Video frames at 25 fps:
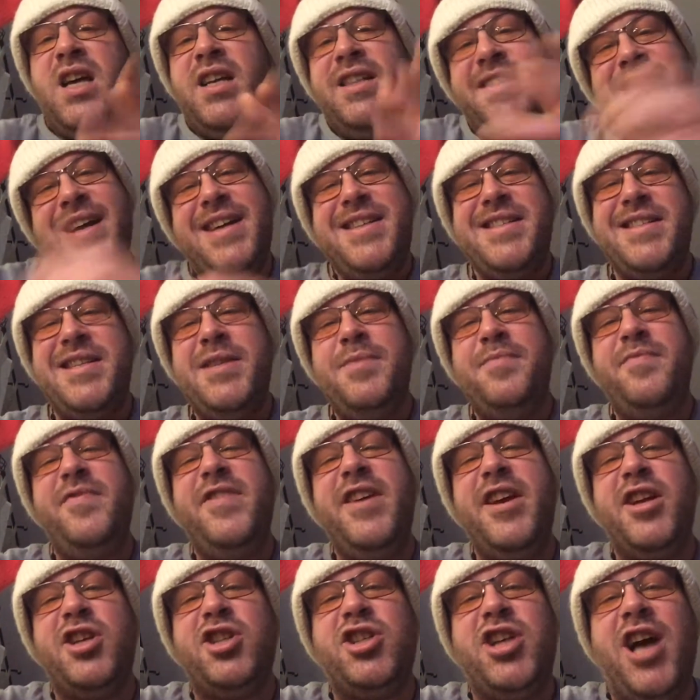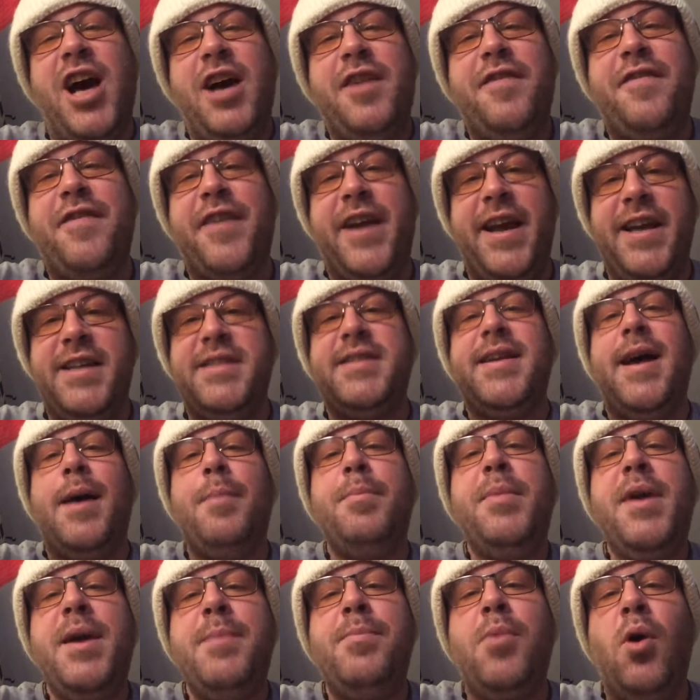Da sind wir scharf rechts
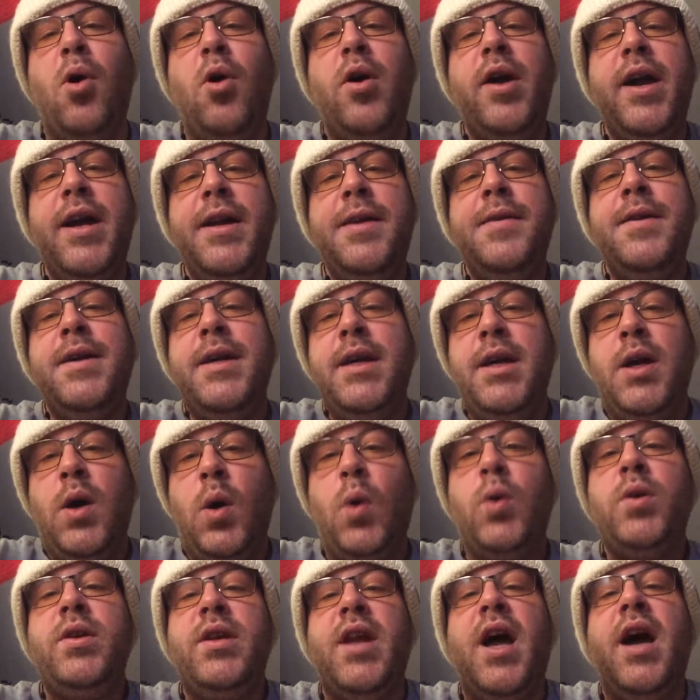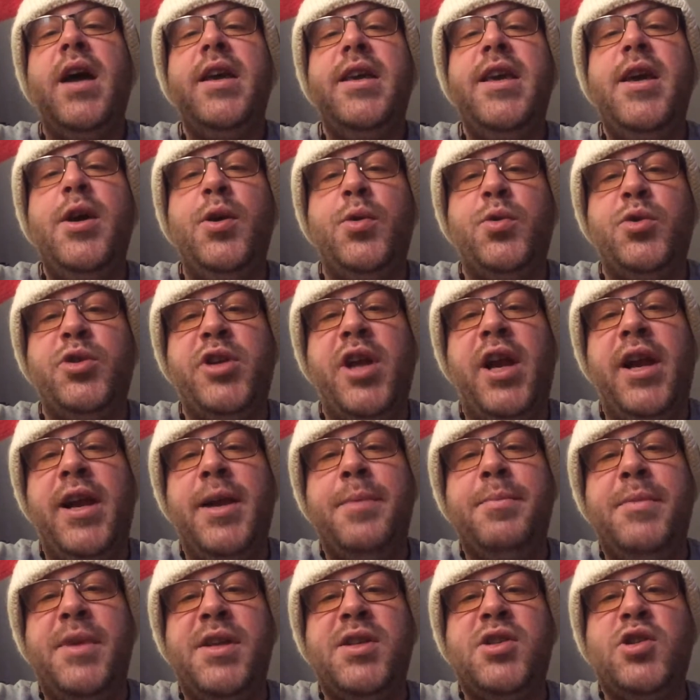abgebogen und nach
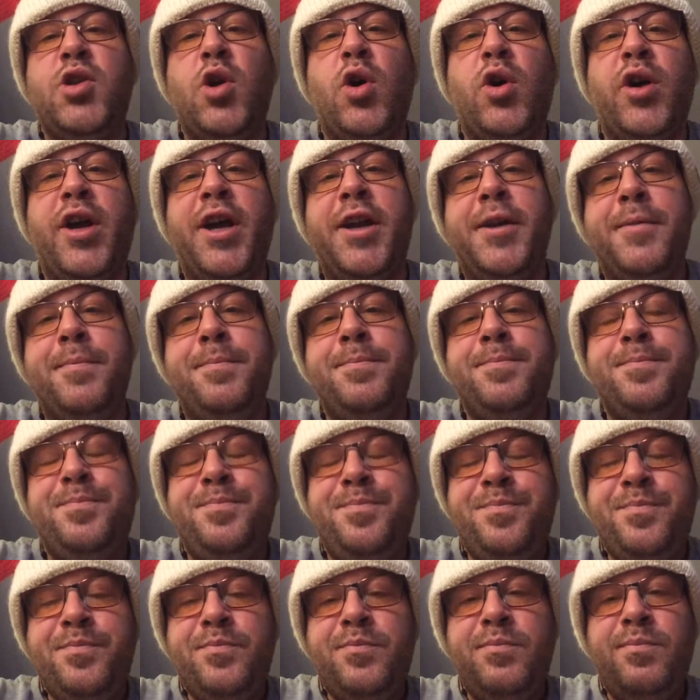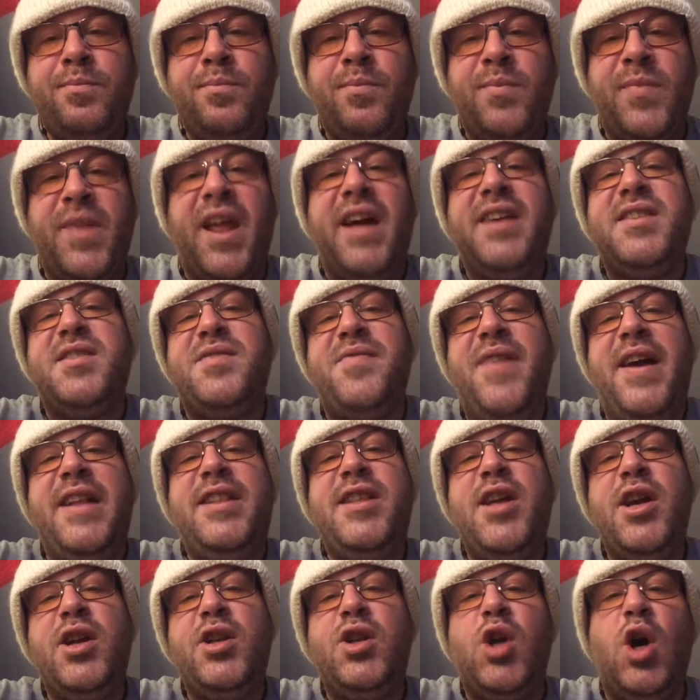Jerusalem gezogen. Das
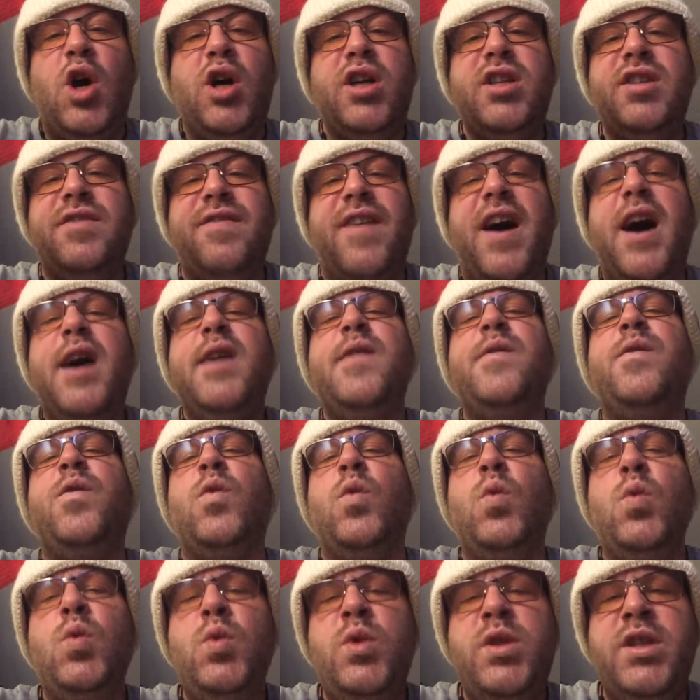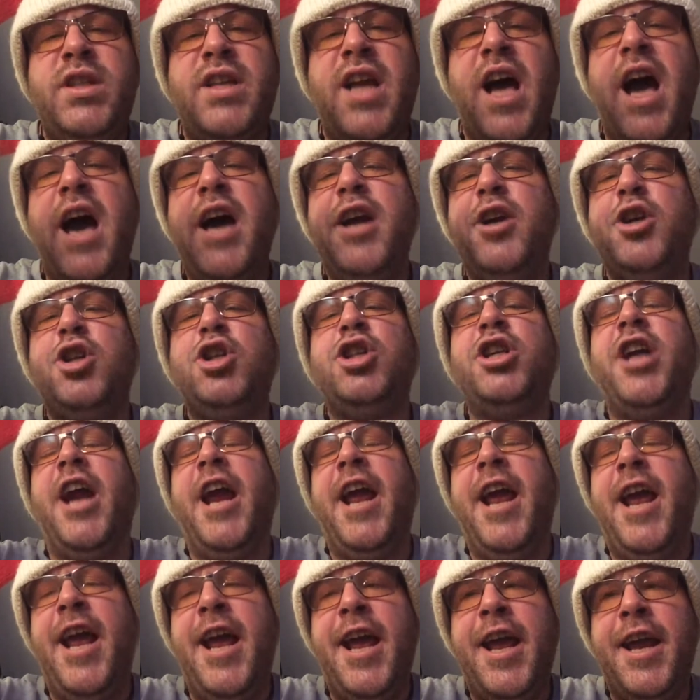Wetter dort war
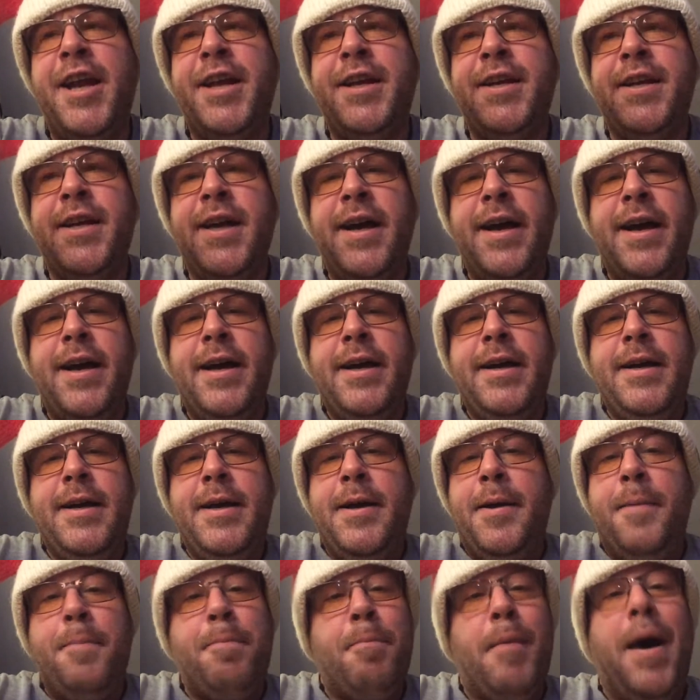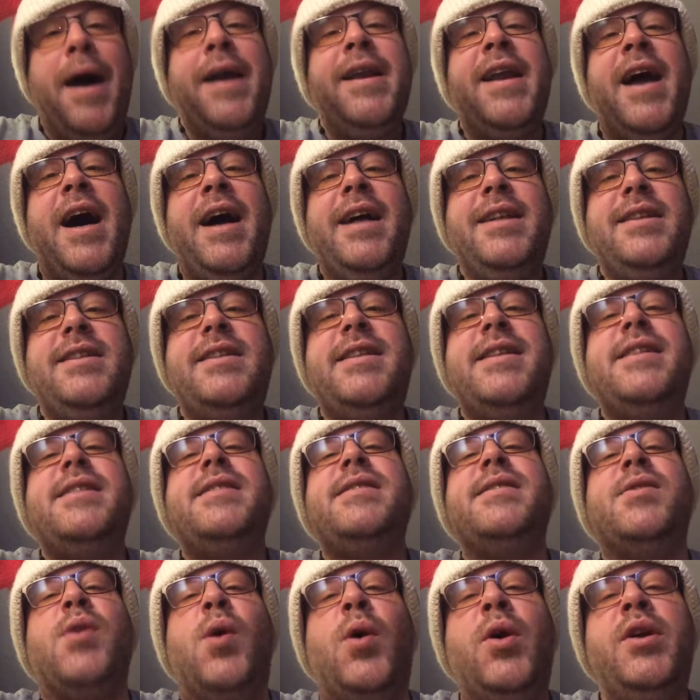wunderschön. Man hat die
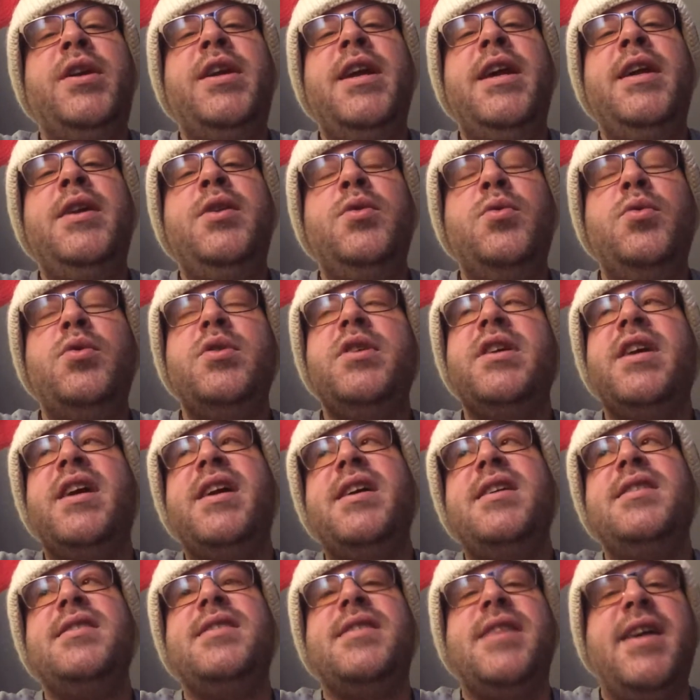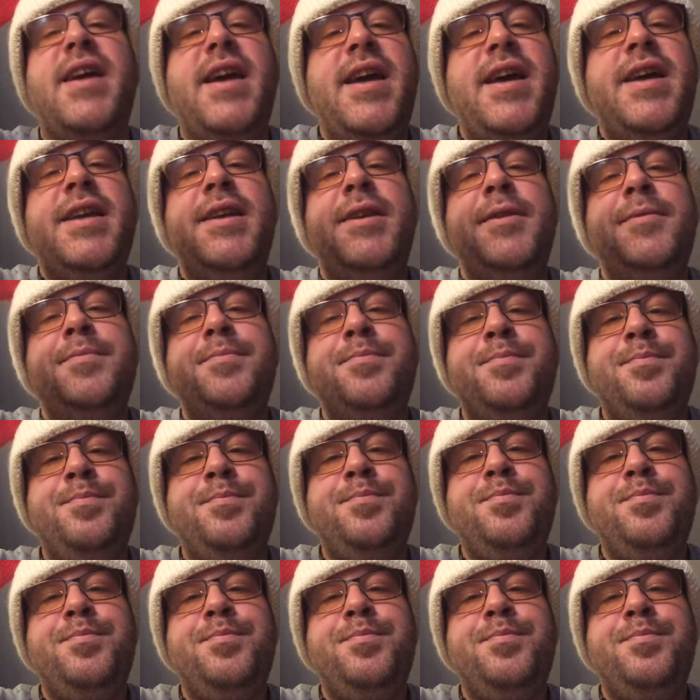Sonne nur gesehen.